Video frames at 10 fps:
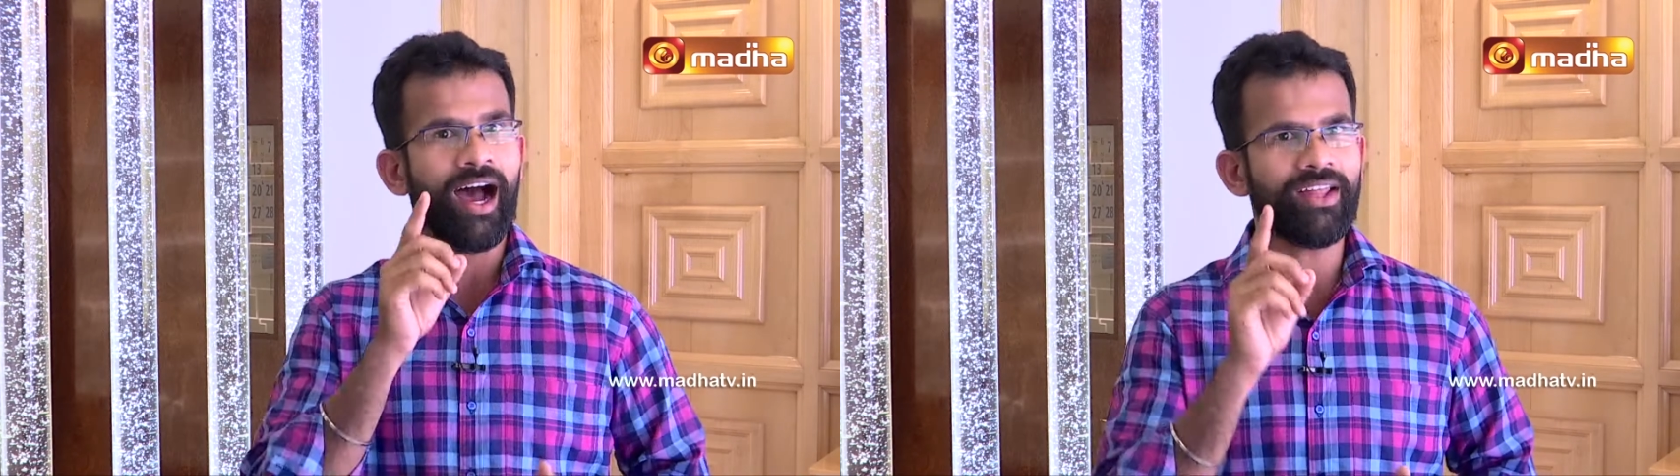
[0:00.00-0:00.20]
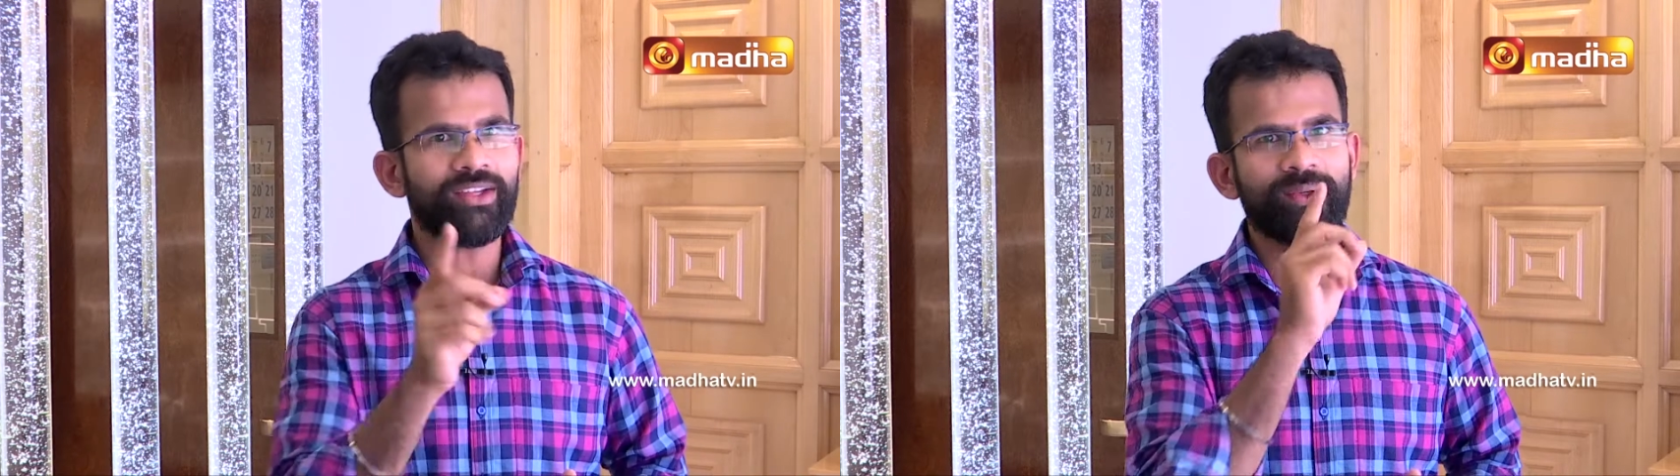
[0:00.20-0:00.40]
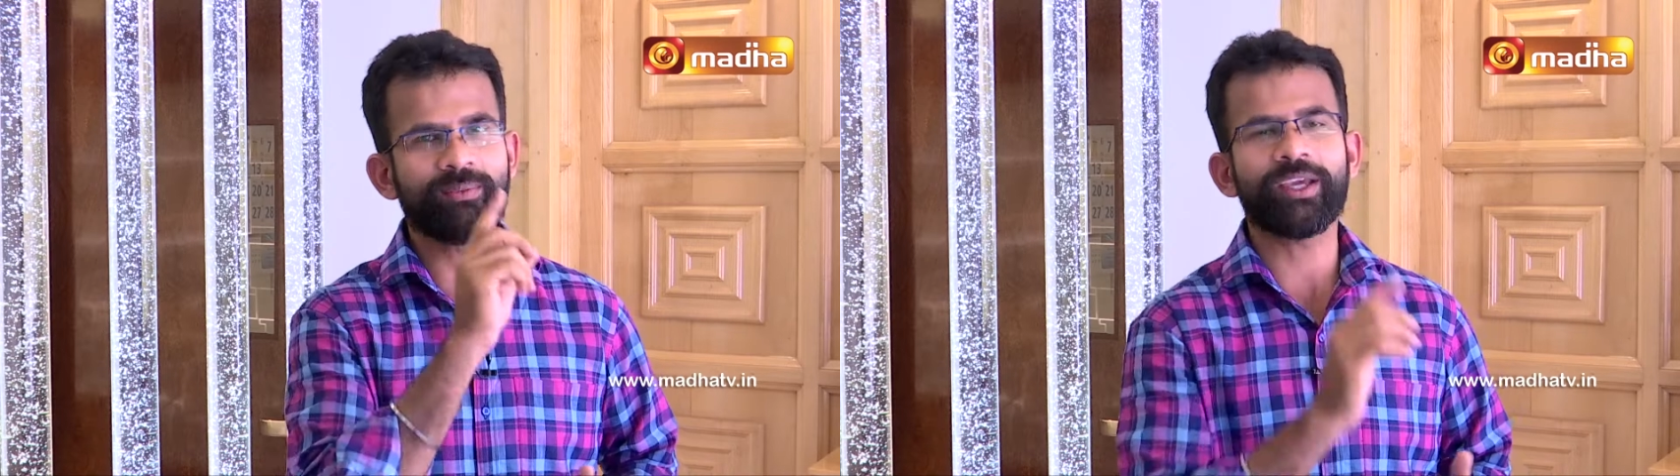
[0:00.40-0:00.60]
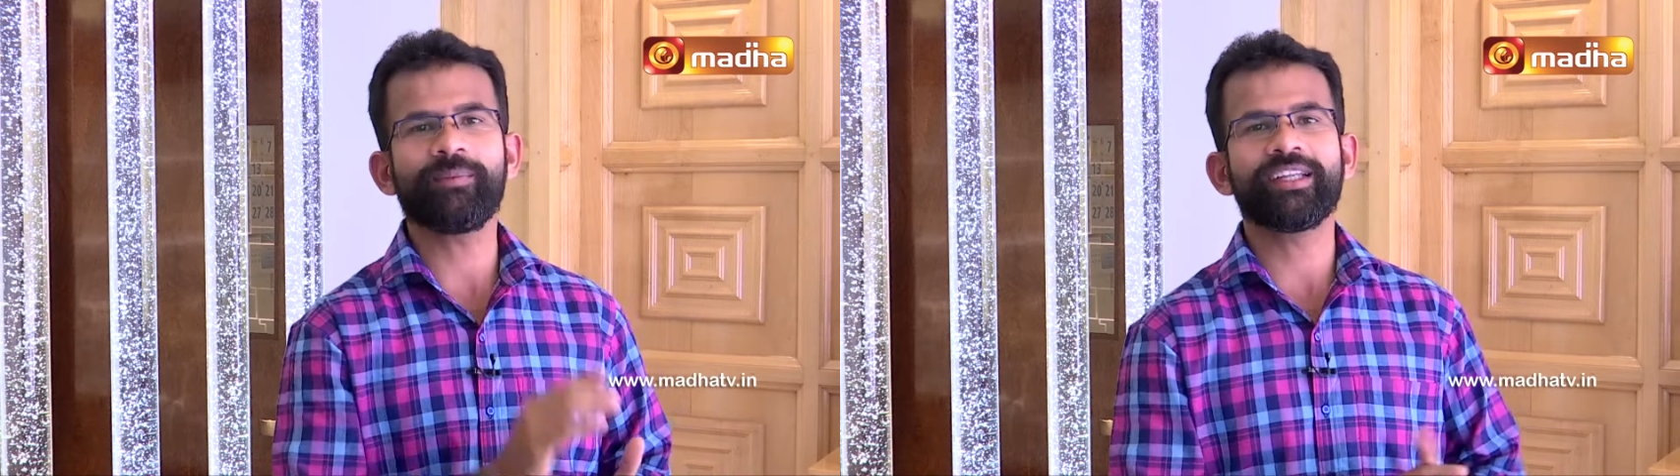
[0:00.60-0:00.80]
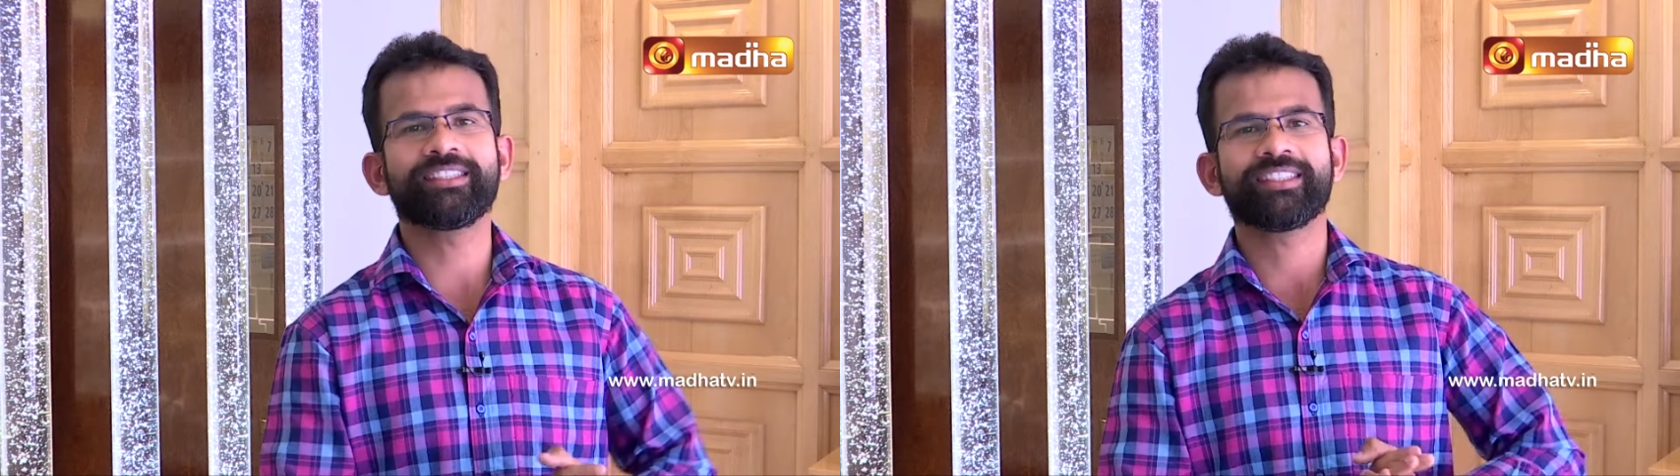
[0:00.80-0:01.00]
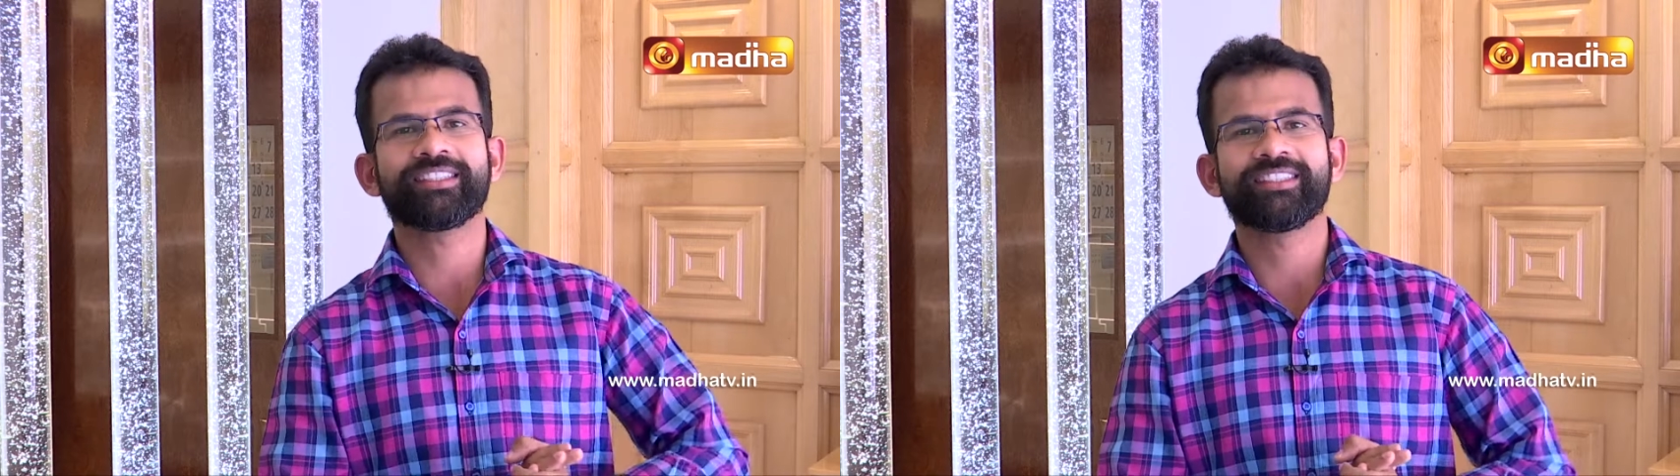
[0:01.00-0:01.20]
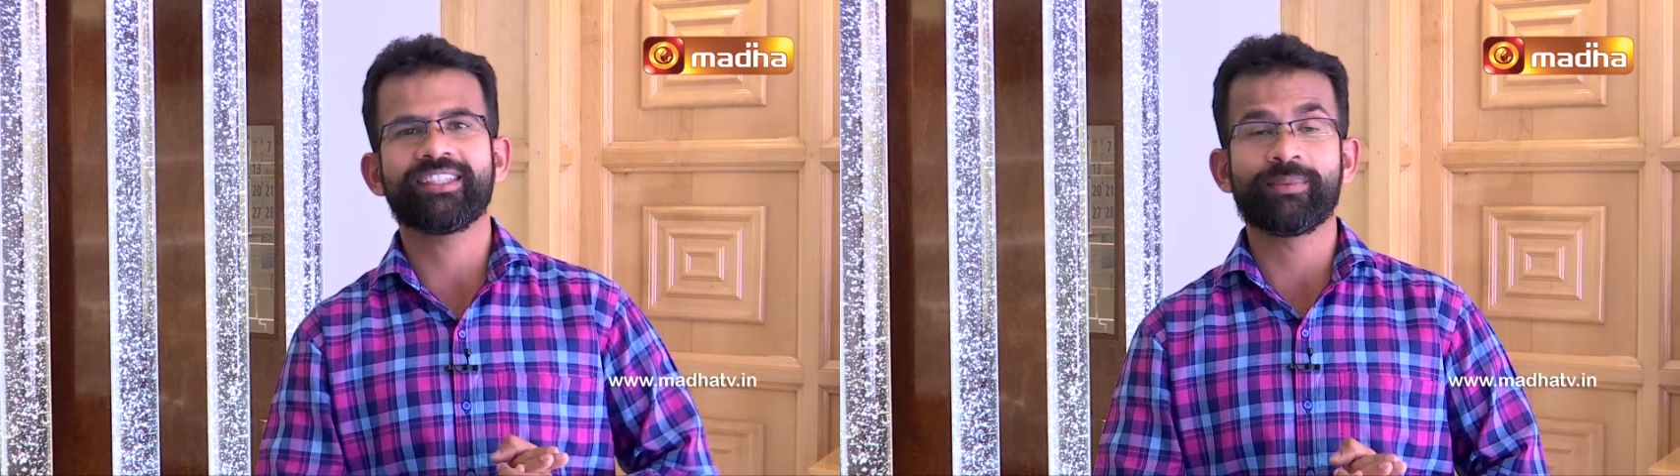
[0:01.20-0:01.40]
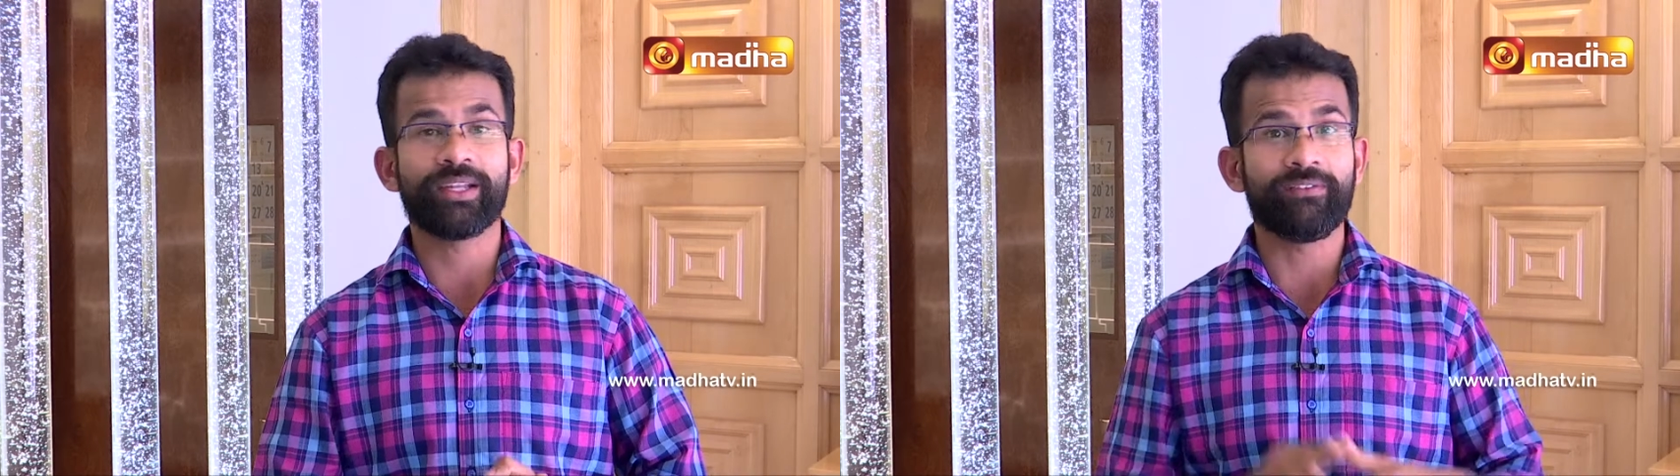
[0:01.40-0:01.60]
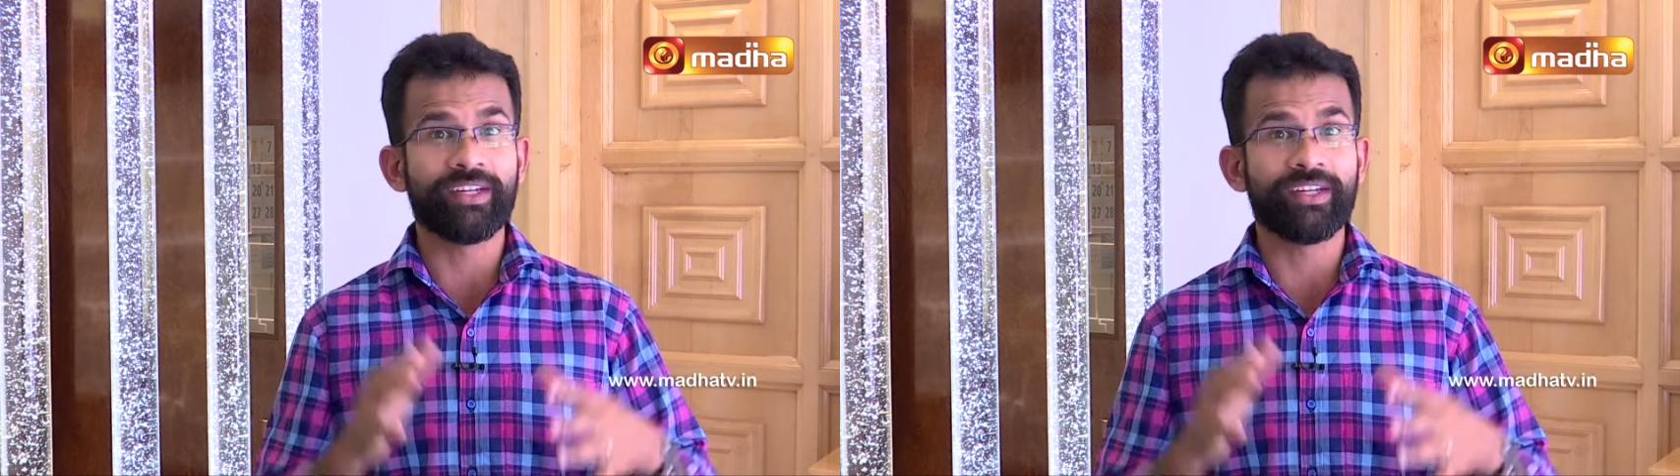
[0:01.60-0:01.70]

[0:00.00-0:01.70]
அதில் ஒரு முக்கியமான இன்ஸ்ட்ரக்ஷன்ஸ் என்ன அப்படின்னா